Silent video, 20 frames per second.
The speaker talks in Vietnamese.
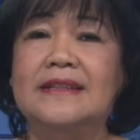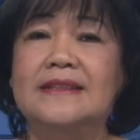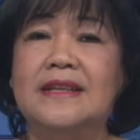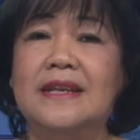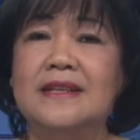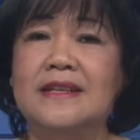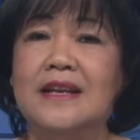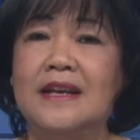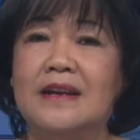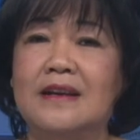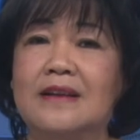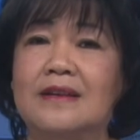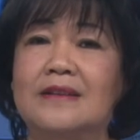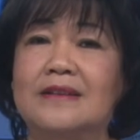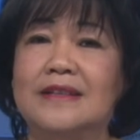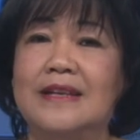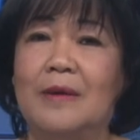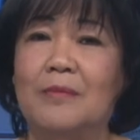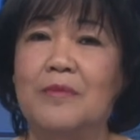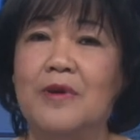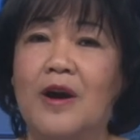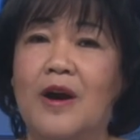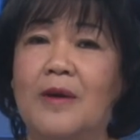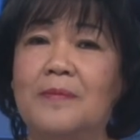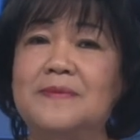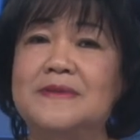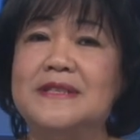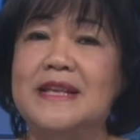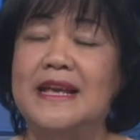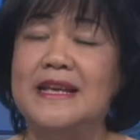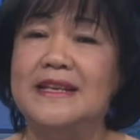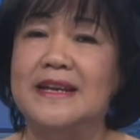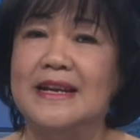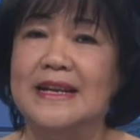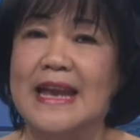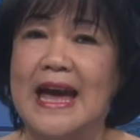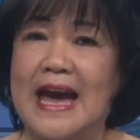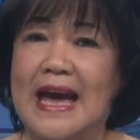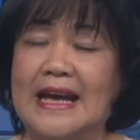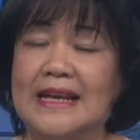tích cực đóng góp xây
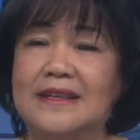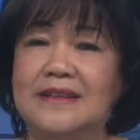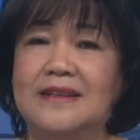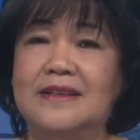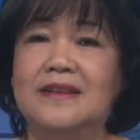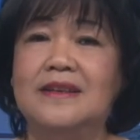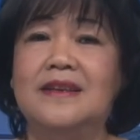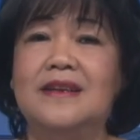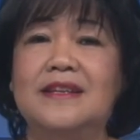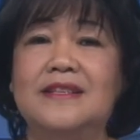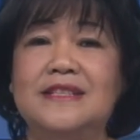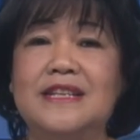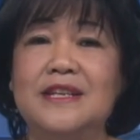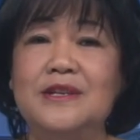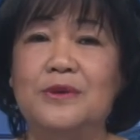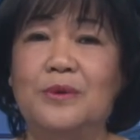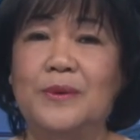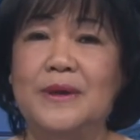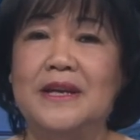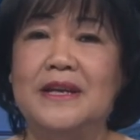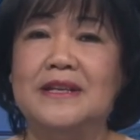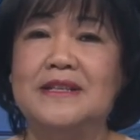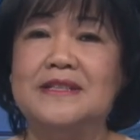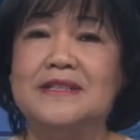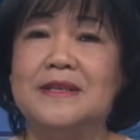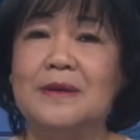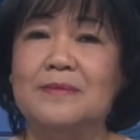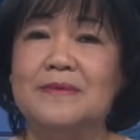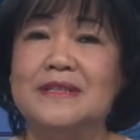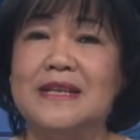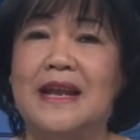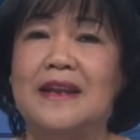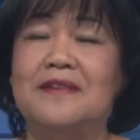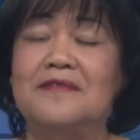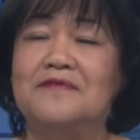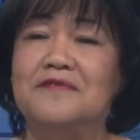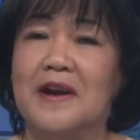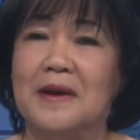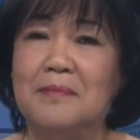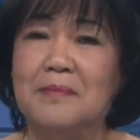dựng đảng, chính quyền trong sạch
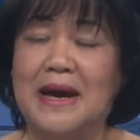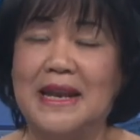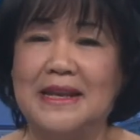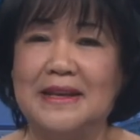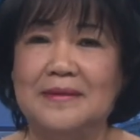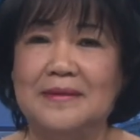vững mạnh.